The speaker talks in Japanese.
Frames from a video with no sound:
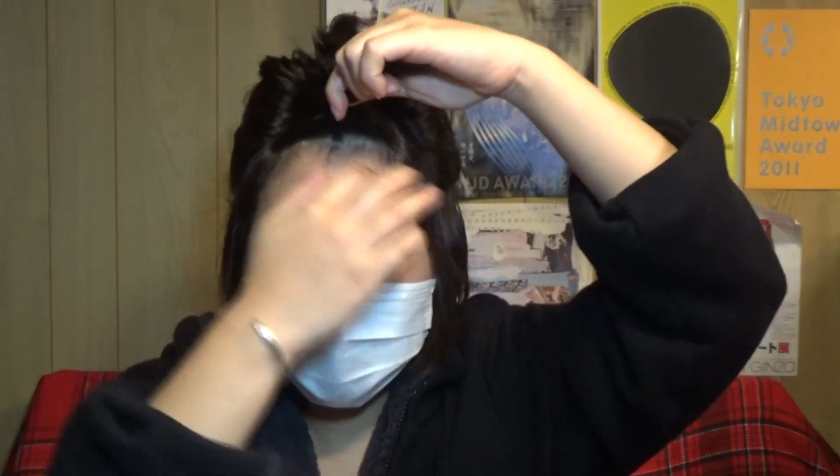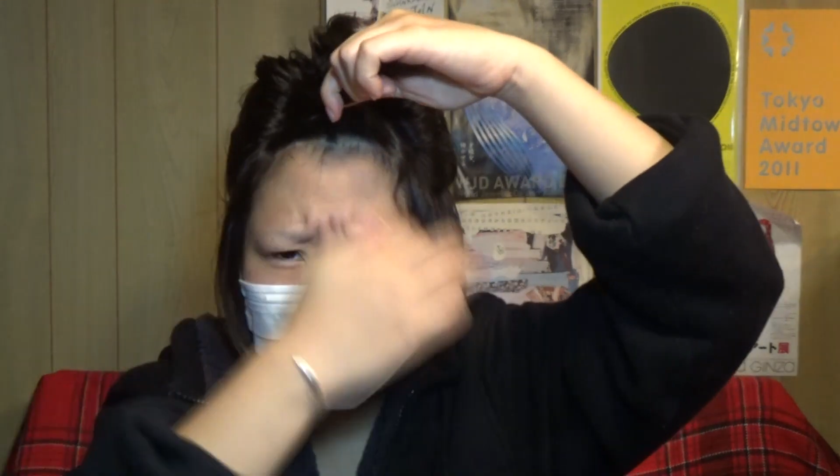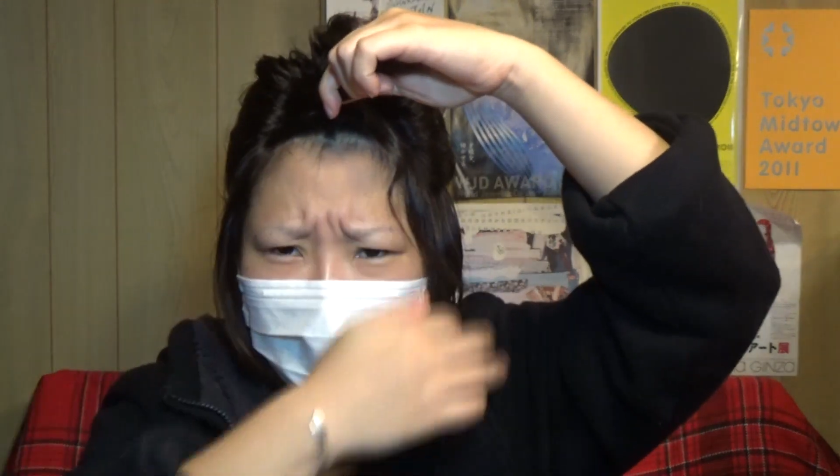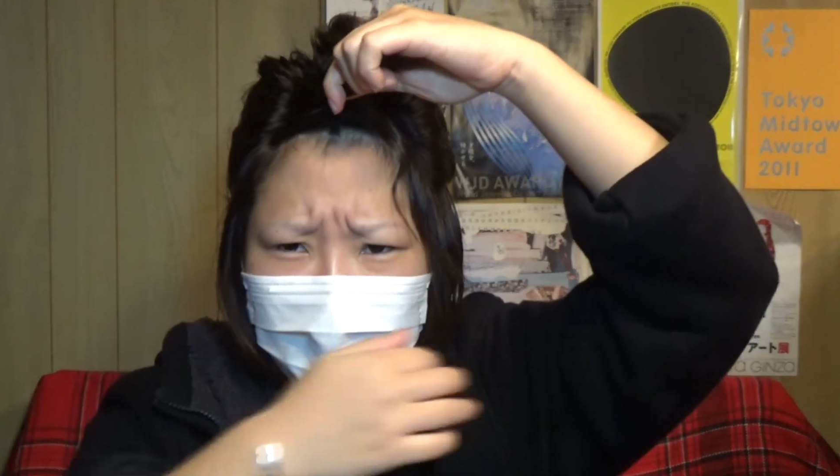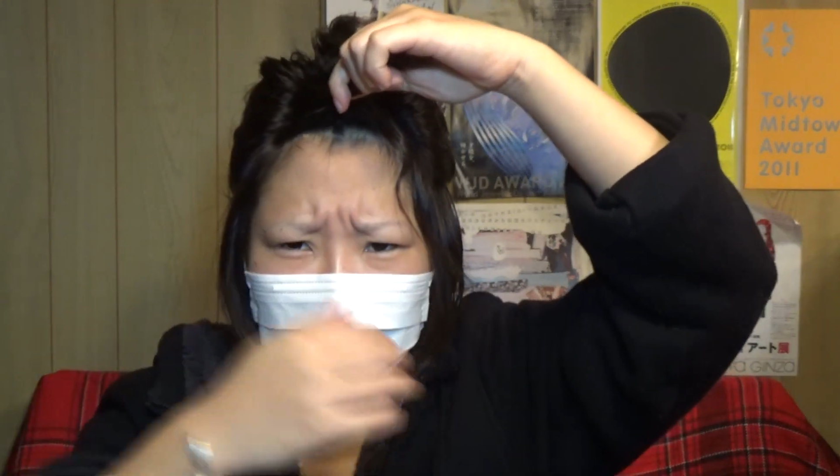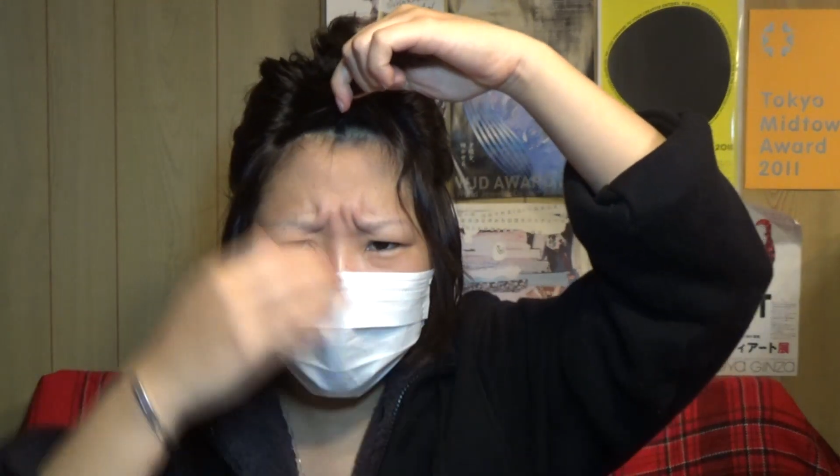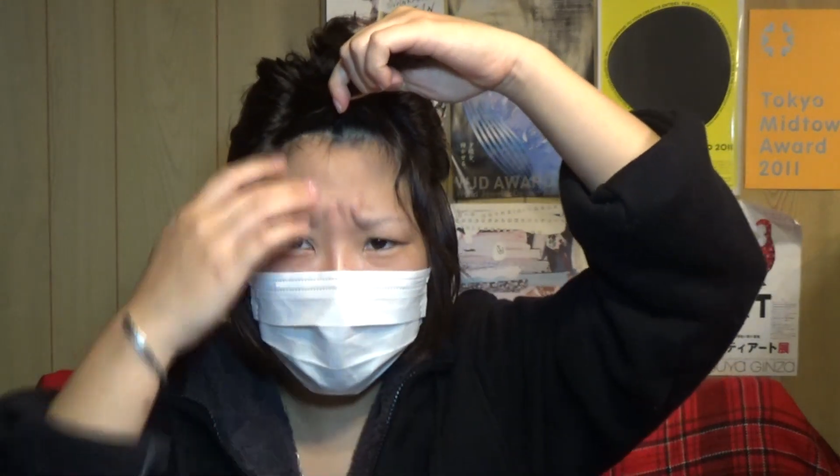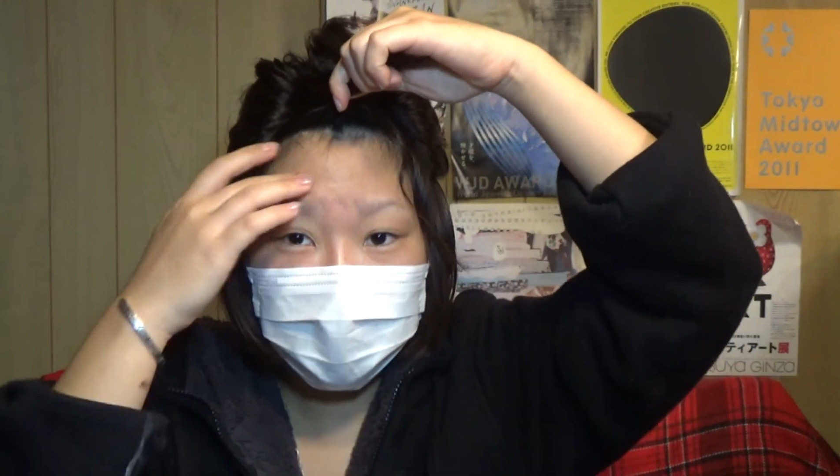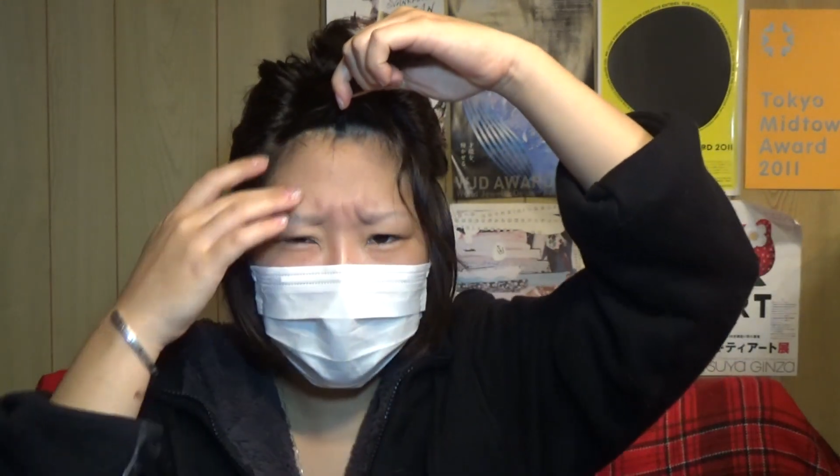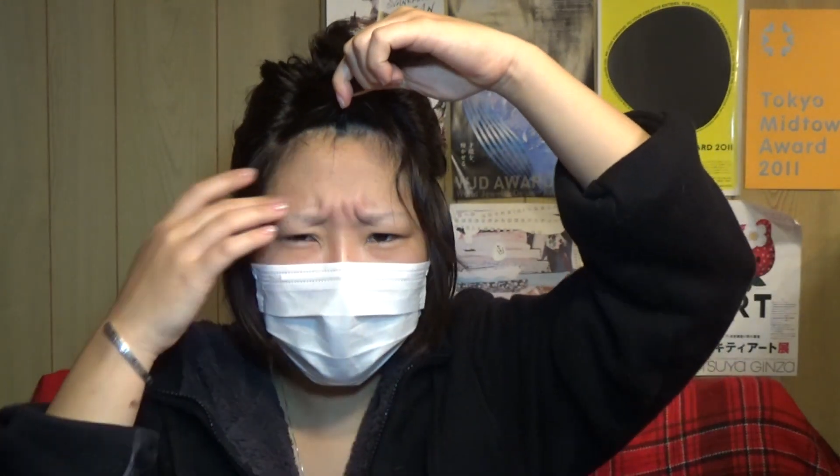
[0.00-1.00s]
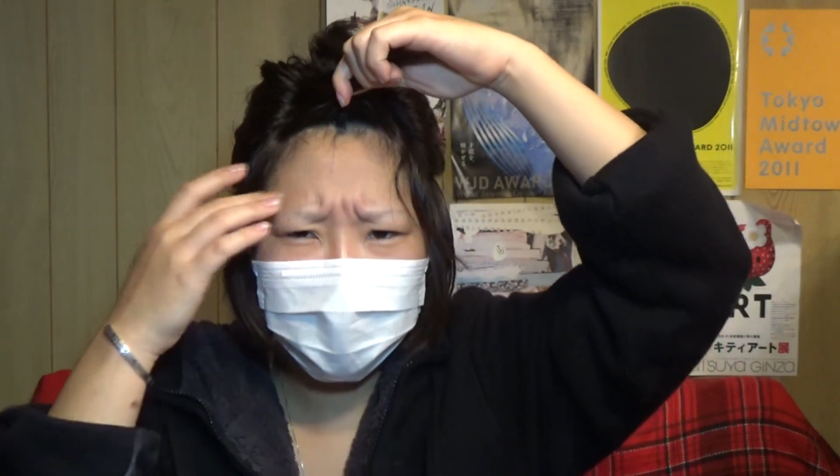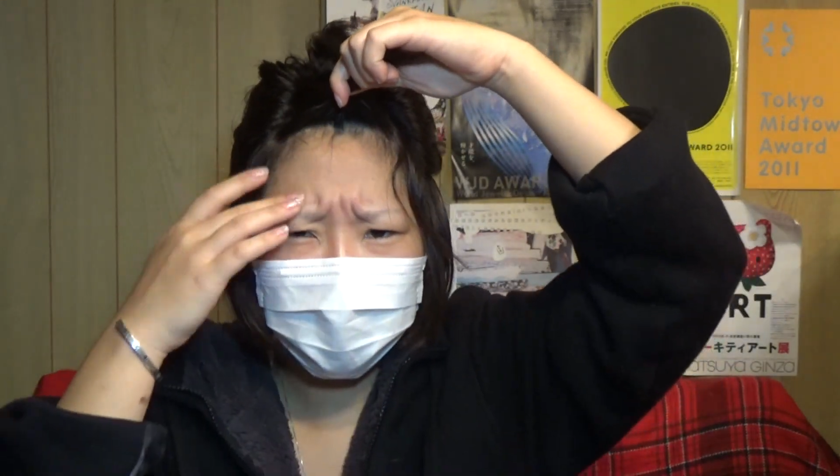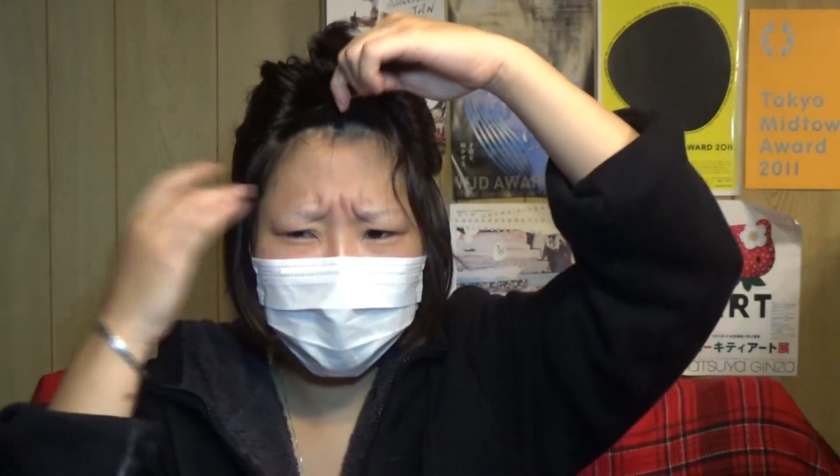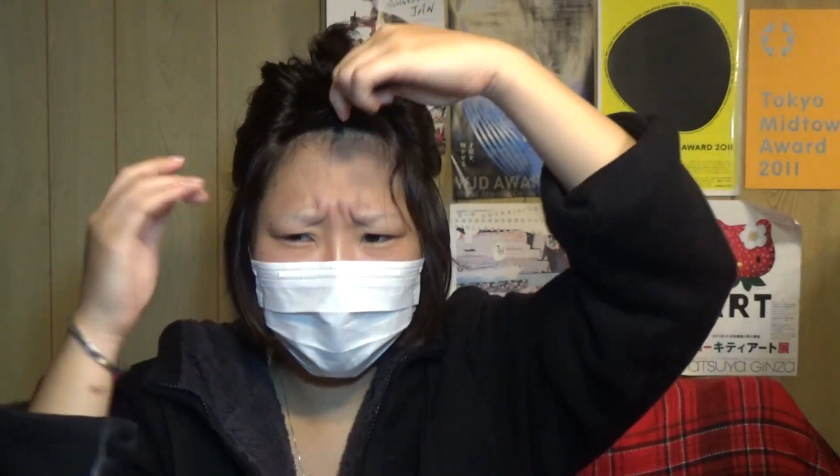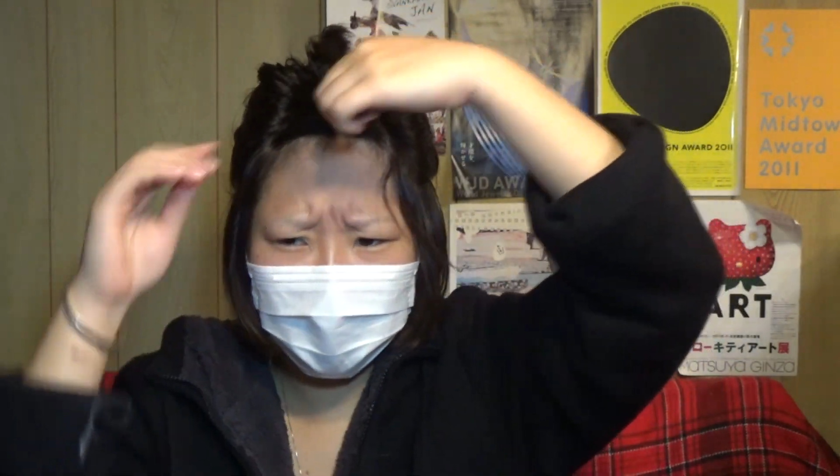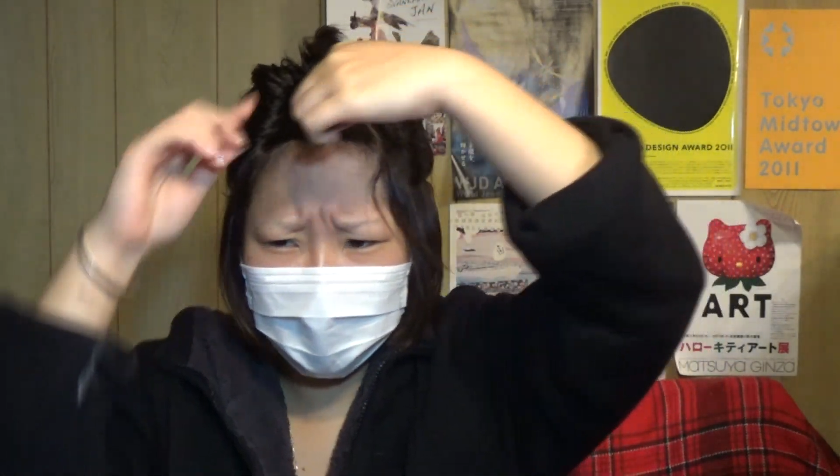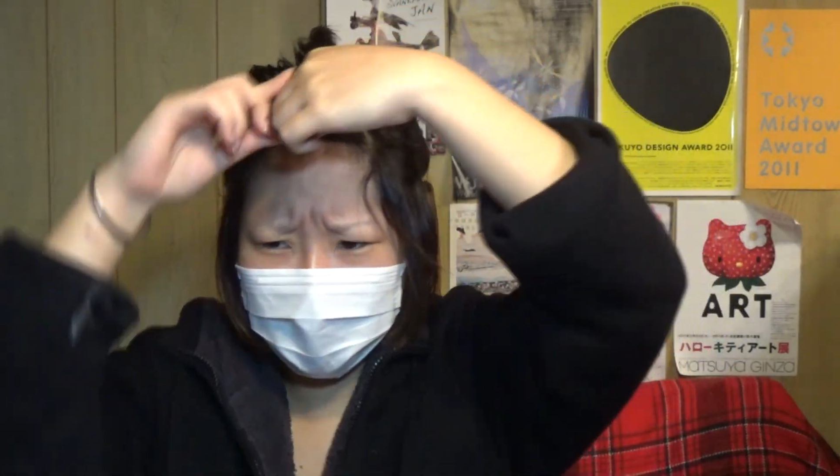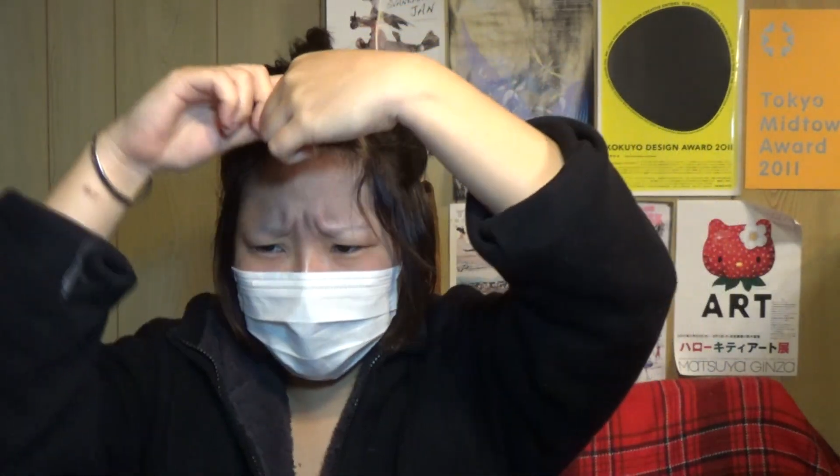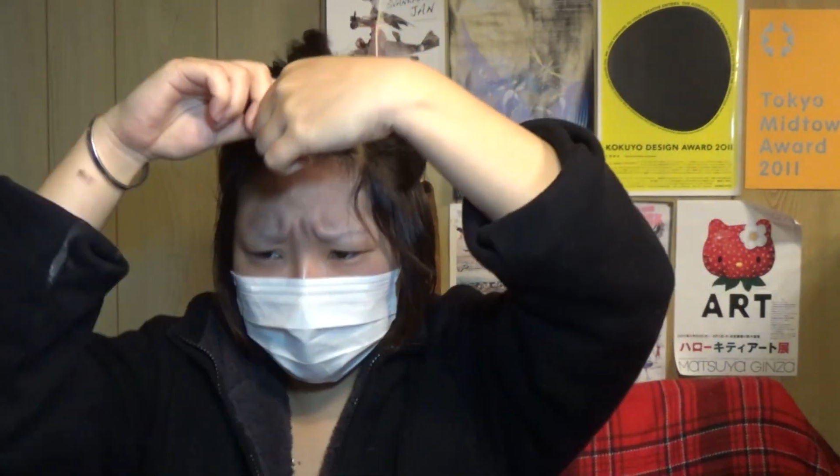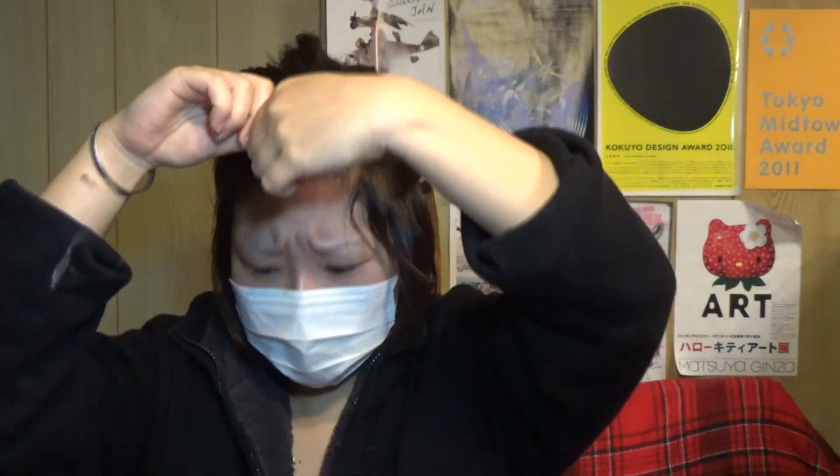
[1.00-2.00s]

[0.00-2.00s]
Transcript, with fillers: 眉毛すげえ反ったから